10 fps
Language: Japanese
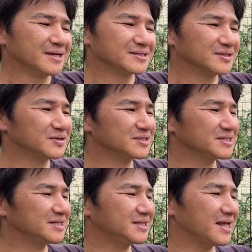そ
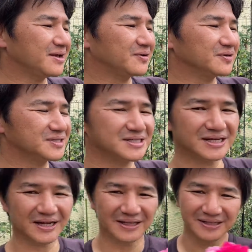してこち
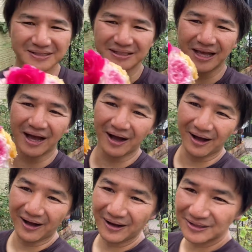らですね、
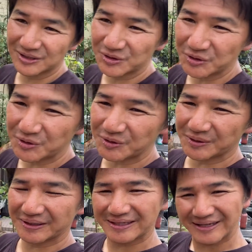アジュール、
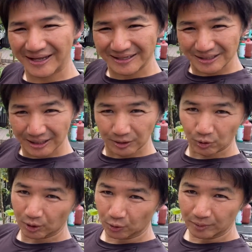綺麗に咲いてく
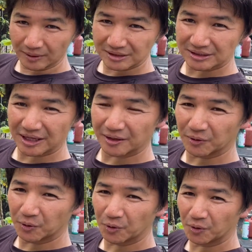れておりました
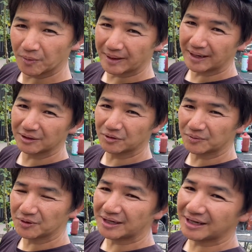よ。バラ
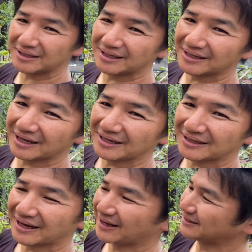友からいただい
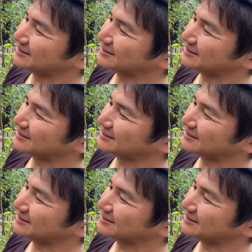たア